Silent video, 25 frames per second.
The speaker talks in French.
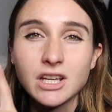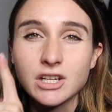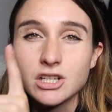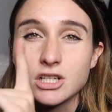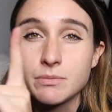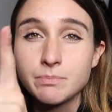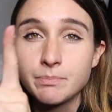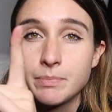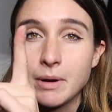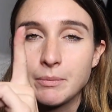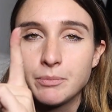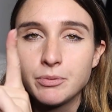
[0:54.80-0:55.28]
Ça
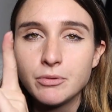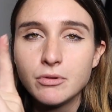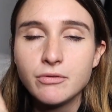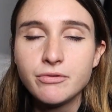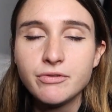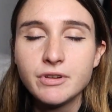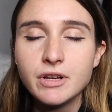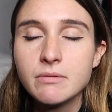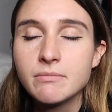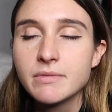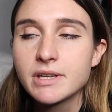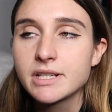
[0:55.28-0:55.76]
j'ai pas pu le
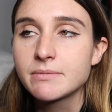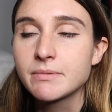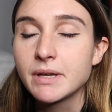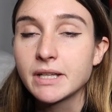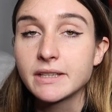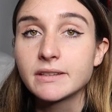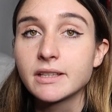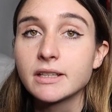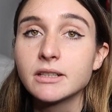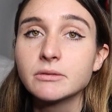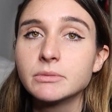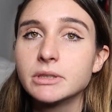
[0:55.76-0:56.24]
filmer ce
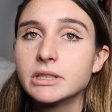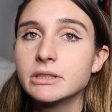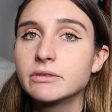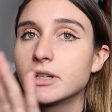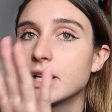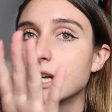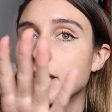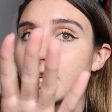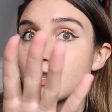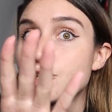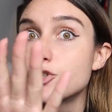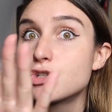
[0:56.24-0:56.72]
matin mais
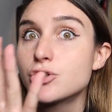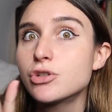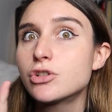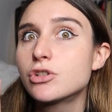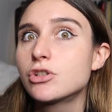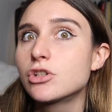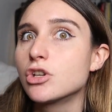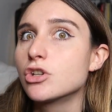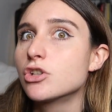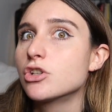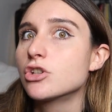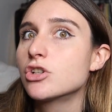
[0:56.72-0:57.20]
voilà juste